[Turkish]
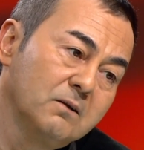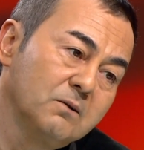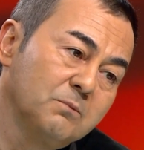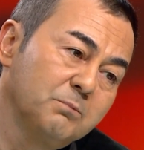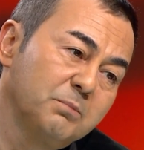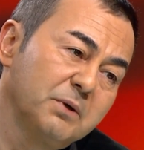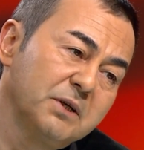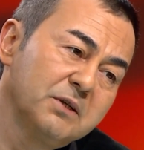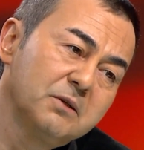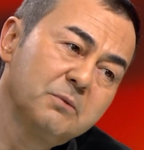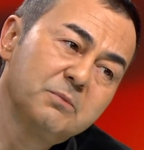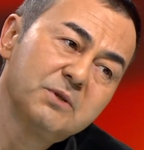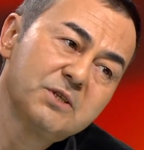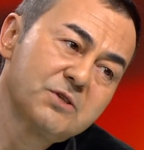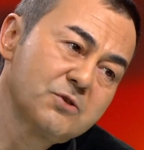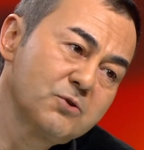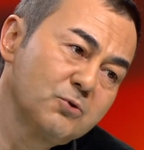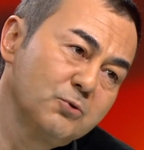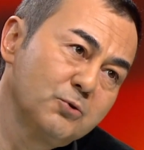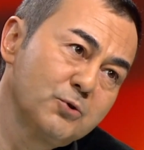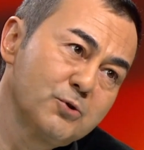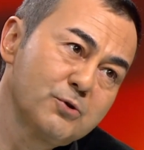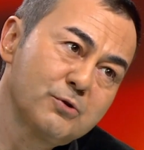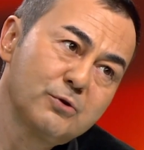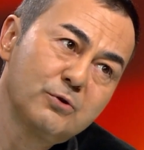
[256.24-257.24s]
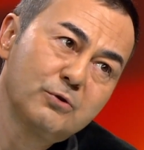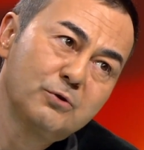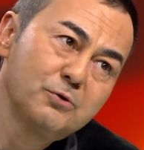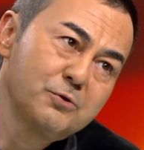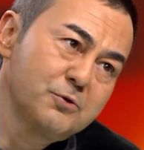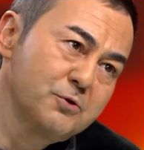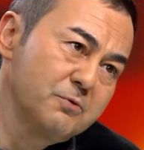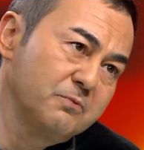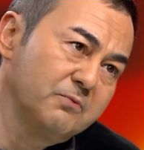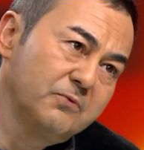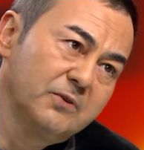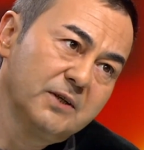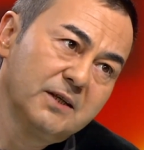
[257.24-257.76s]
Benim hiç
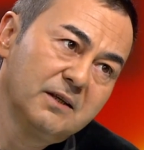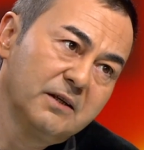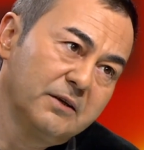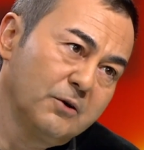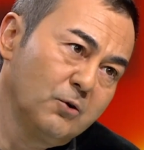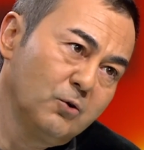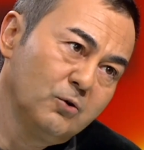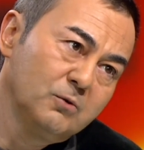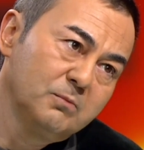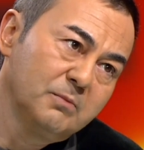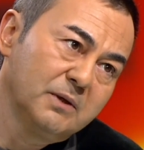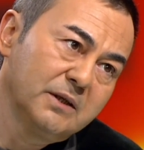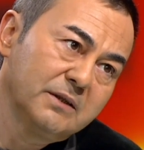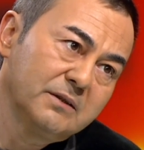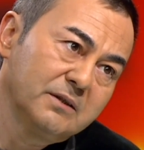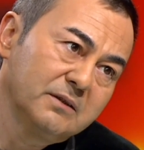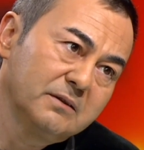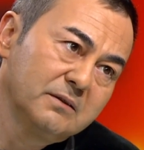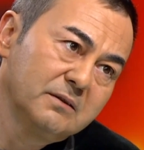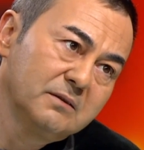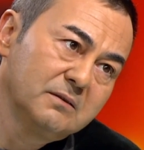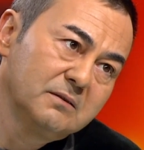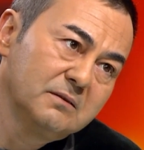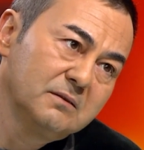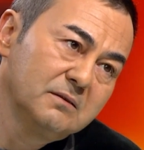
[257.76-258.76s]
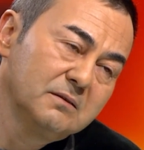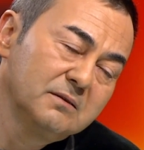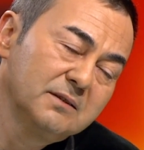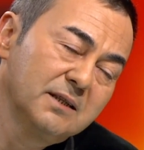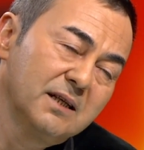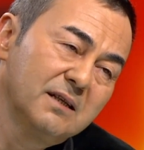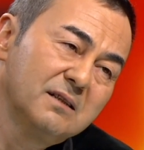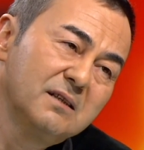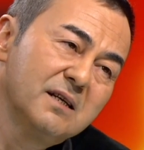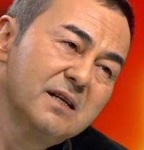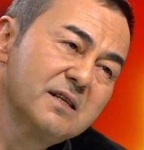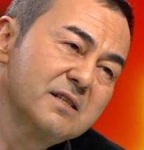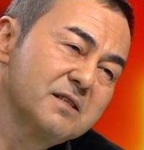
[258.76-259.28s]
uyuşturucum falan olmadı.
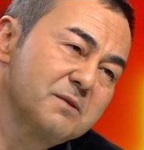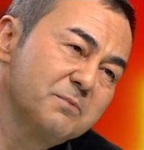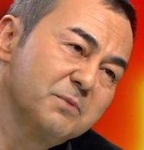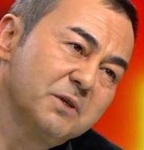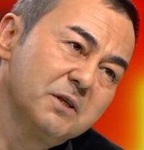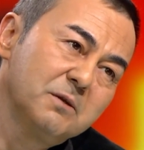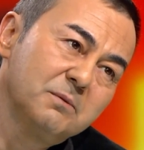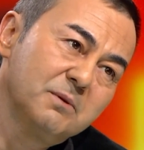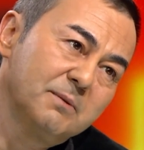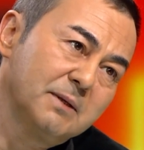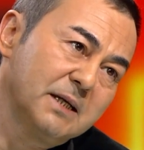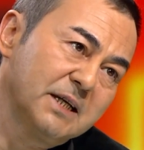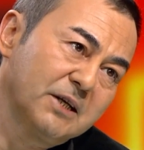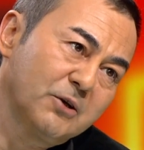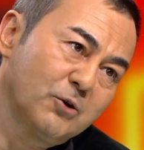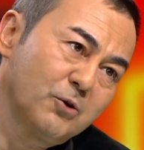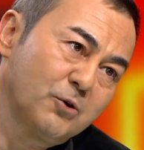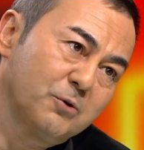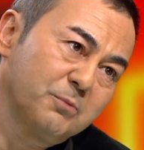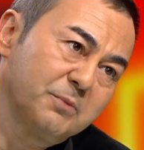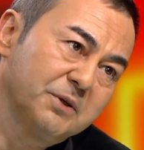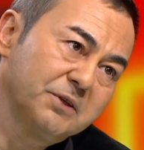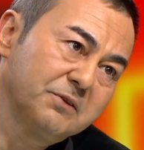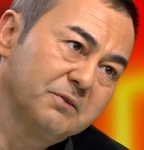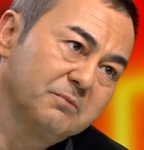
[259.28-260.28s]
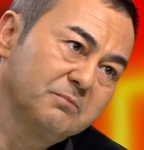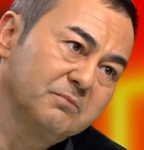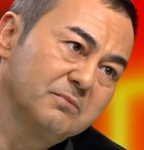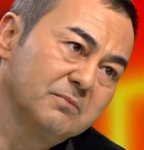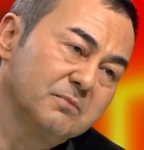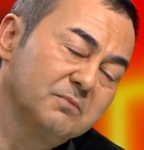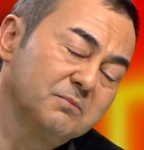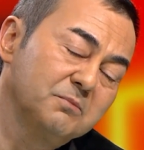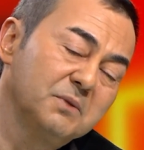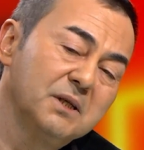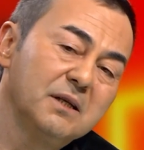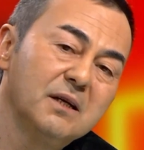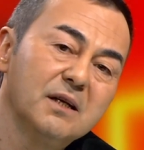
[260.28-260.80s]
Yani resmini bile görmedim.
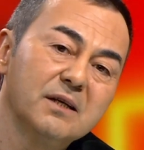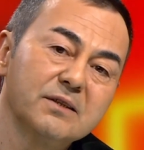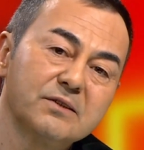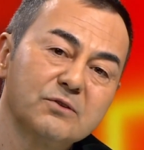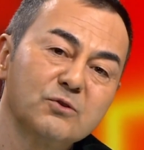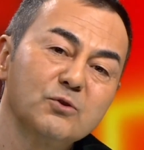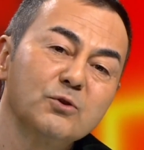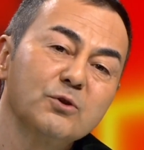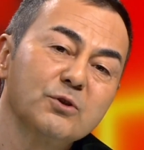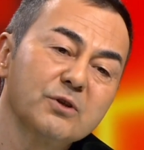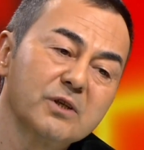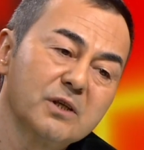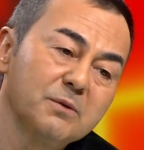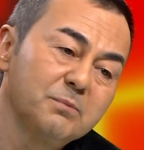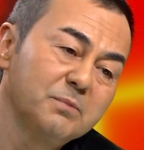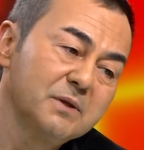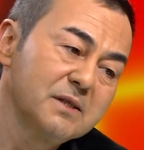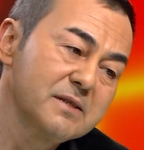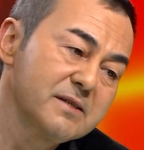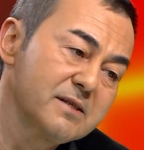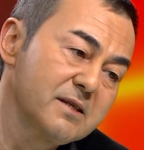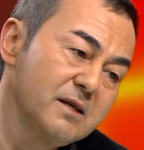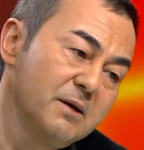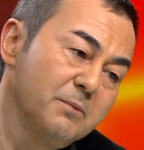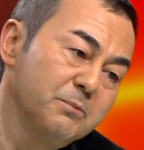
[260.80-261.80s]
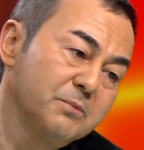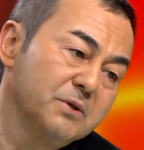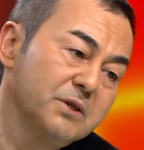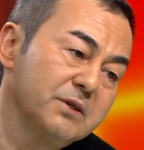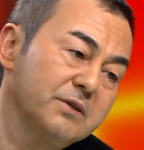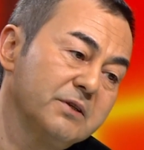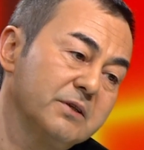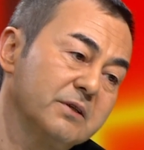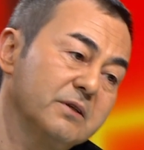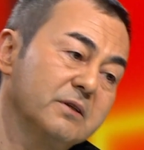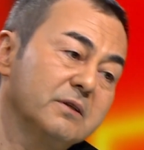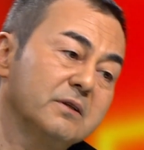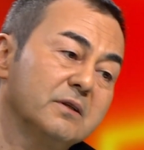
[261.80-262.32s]
Millet diyor ki bilsem
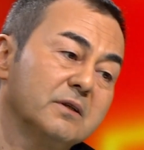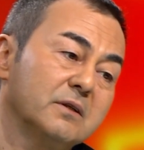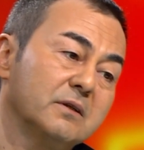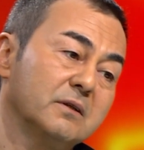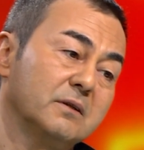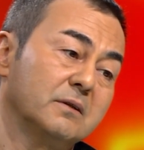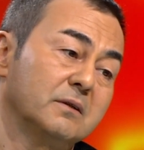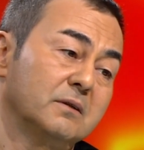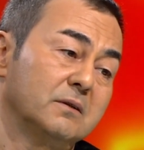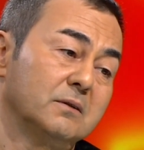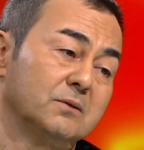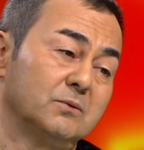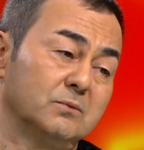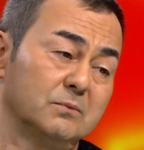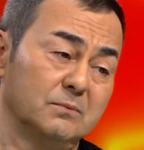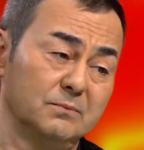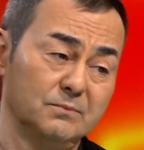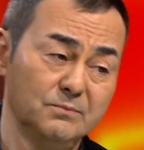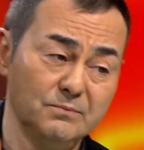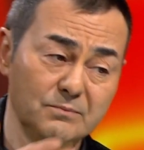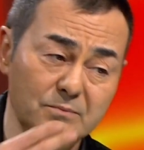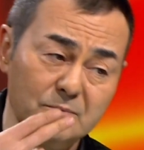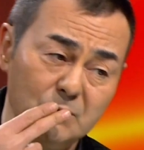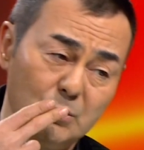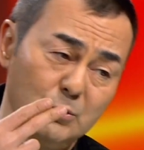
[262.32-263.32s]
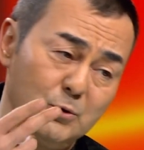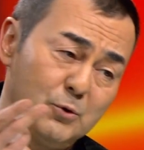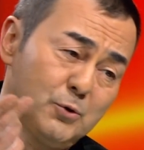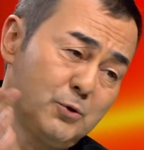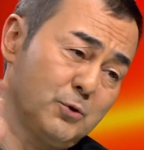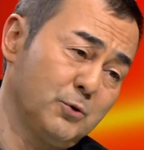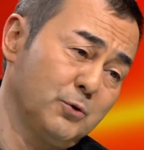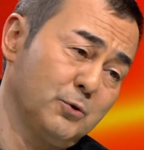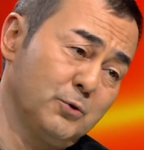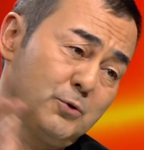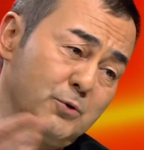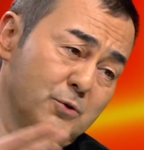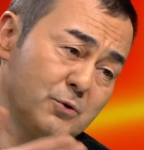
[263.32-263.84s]
ki
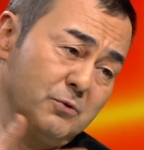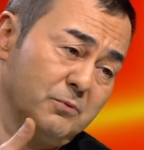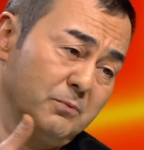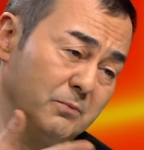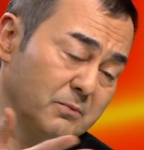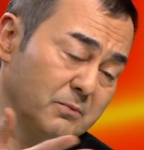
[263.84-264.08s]
uyuşturucu